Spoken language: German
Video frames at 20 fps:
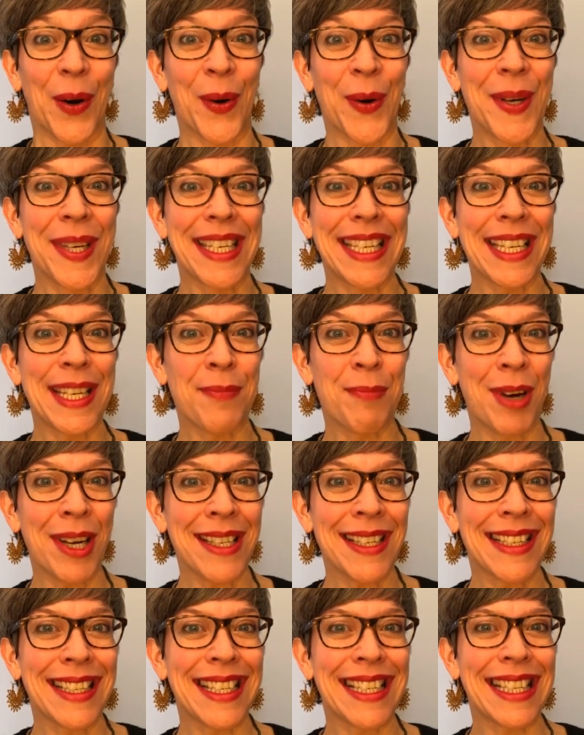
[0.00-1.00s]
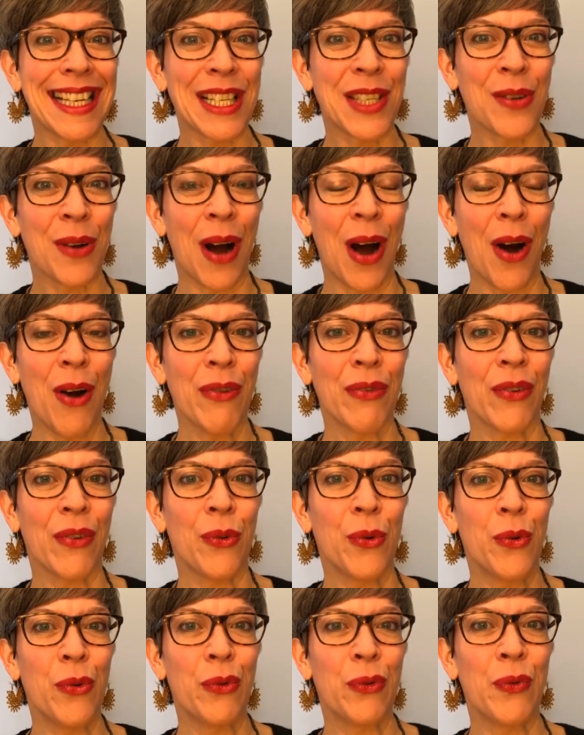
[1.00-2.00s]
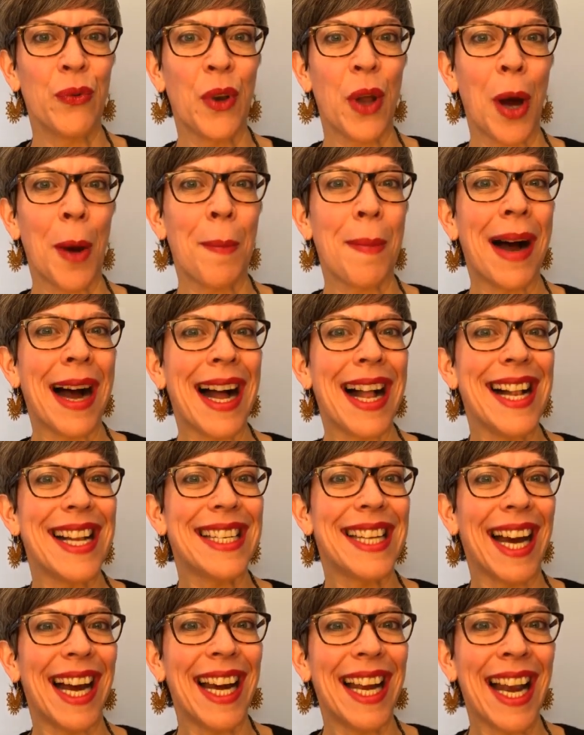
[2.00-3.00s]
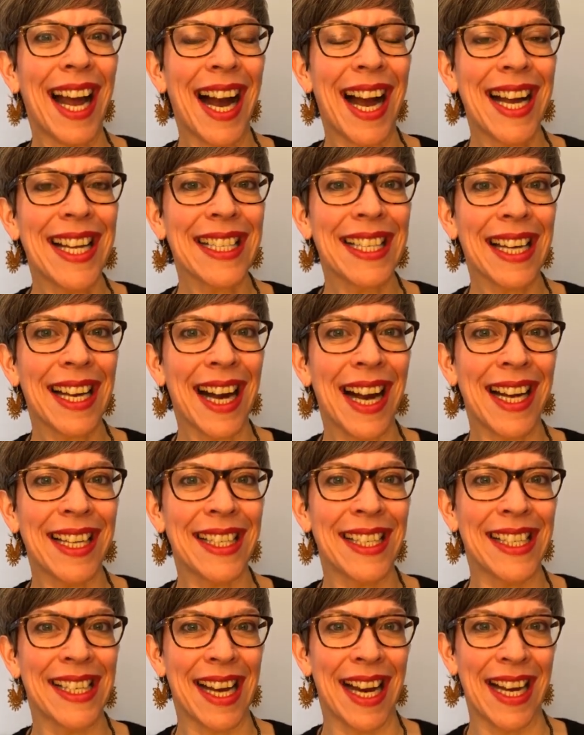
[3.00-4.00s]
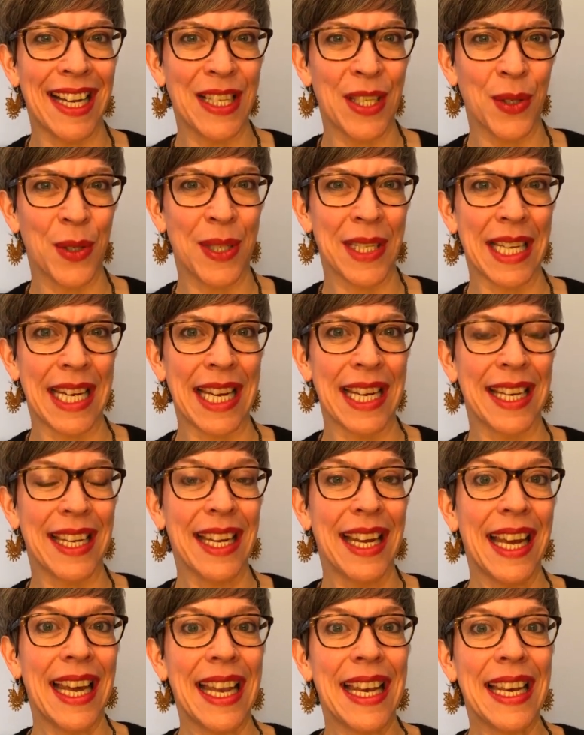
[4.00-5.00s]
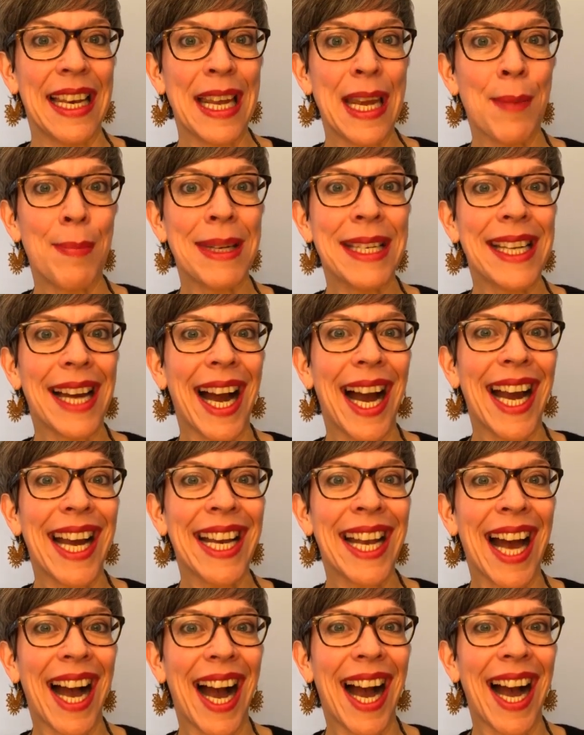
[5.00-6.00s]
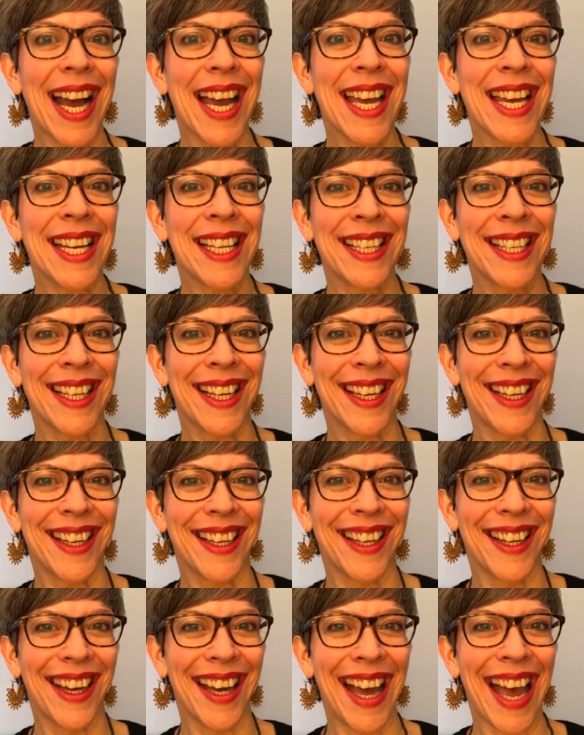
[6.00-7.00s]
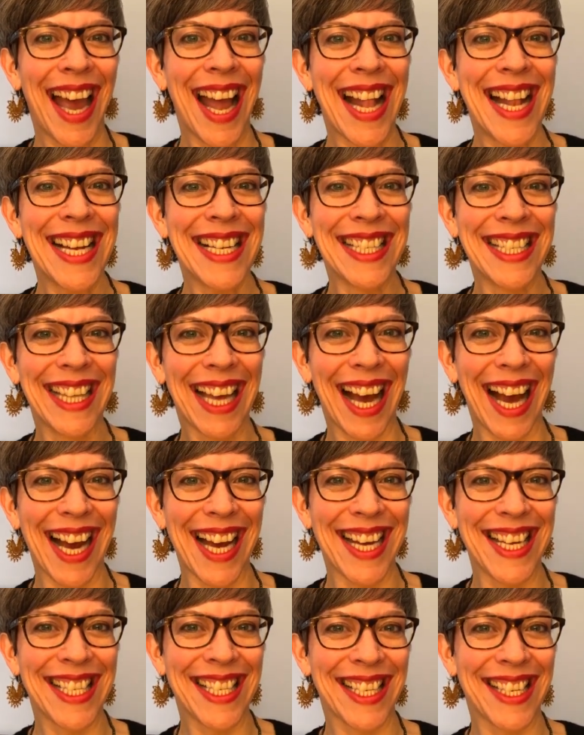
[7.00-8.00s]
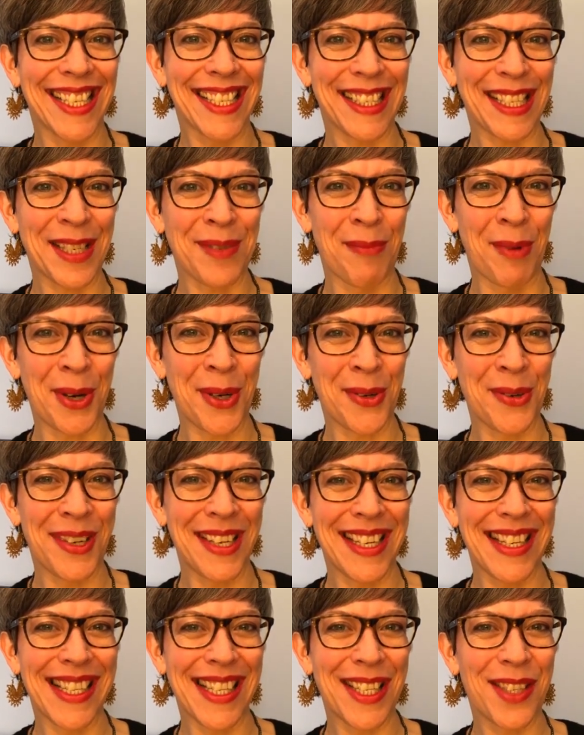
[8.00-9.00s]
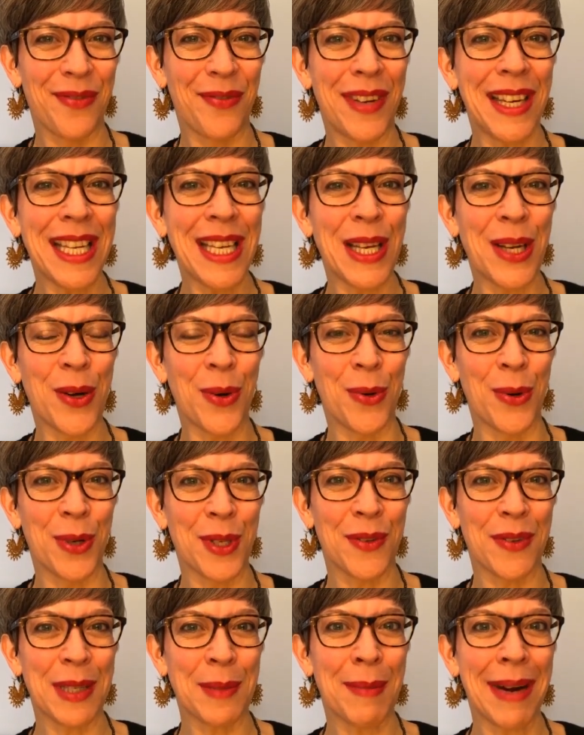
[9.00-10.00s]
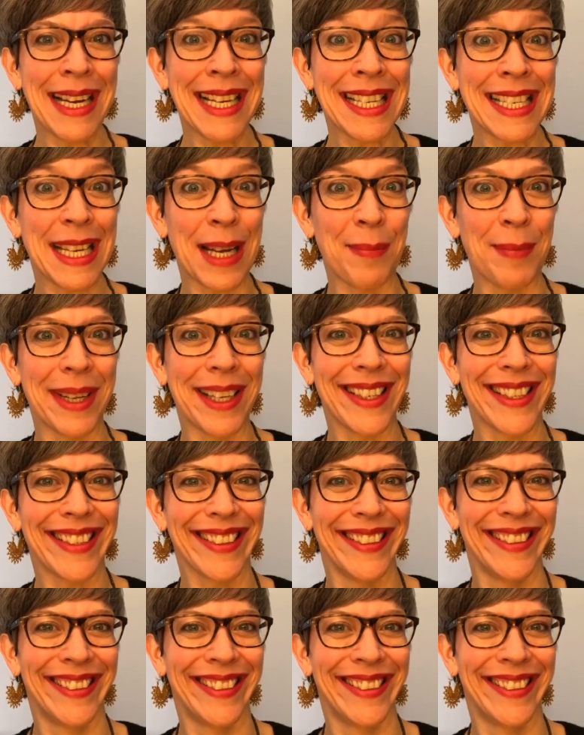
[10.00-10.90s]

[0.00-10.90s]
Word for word: Und ich möchte dich dazu aufrufen, nochmal deine Einzigartigkeit zu sehen. Lebe deine eigene Heldenreise ist das Motto dieses Videos. Was meine ich damit?